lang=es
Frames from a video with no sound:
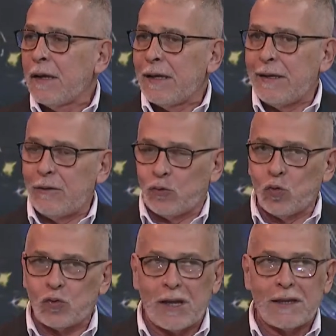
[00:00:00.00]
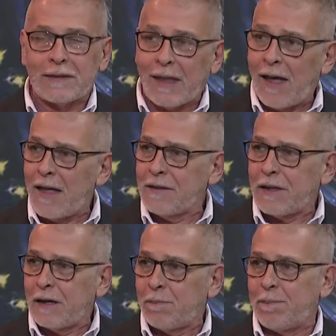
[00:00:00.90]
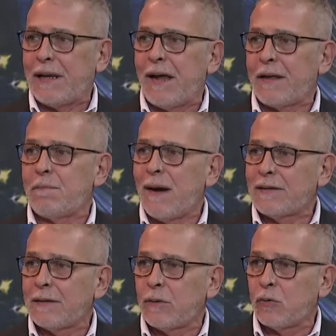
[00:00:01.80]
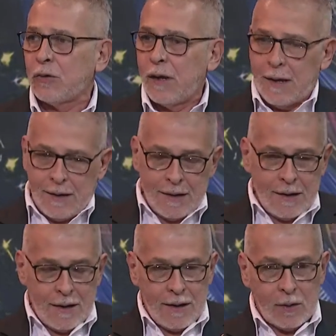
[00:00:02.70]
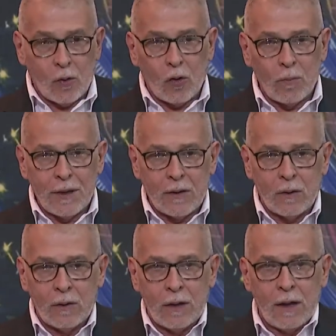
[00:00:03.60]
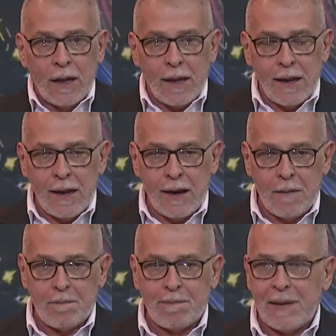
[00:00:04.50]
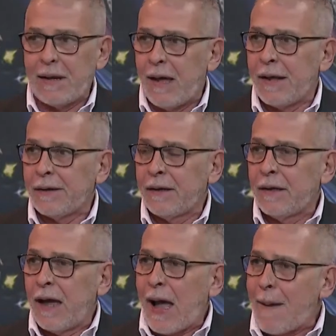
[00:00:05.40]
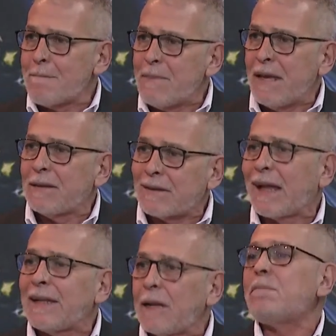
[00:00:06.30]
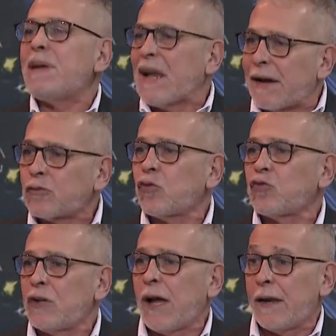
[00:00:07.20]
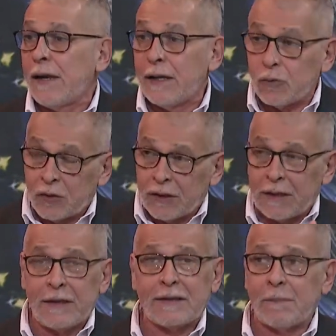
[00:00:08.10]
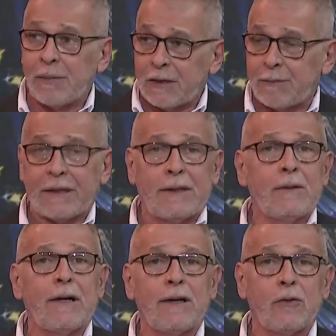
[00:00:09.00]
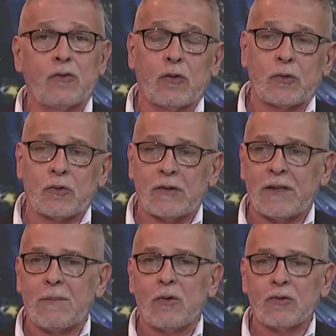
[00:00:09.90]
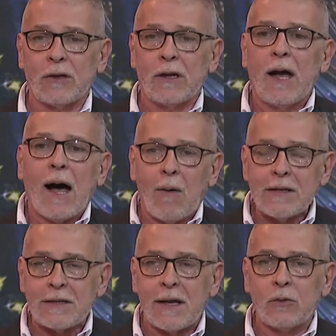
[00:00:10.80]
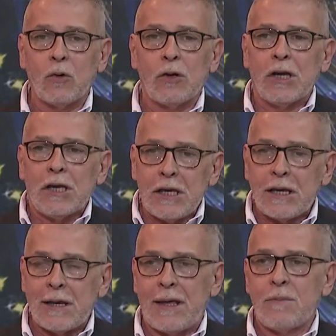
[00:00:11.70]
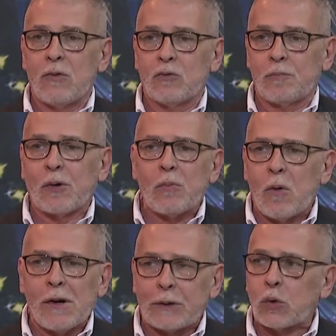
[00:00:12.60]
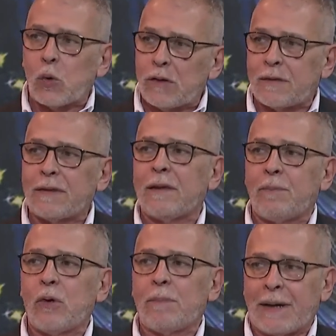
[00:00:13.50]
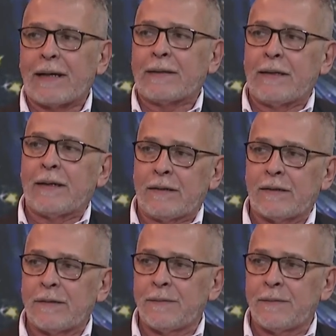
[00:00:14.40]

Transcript: y sustentada en tres pilares básicos, el económico, el pilar ambiental y el pilar social. Entonces, desde esa perspectiva, nosotros estamos avanzando y queremos promover todo este tipo de prácticas.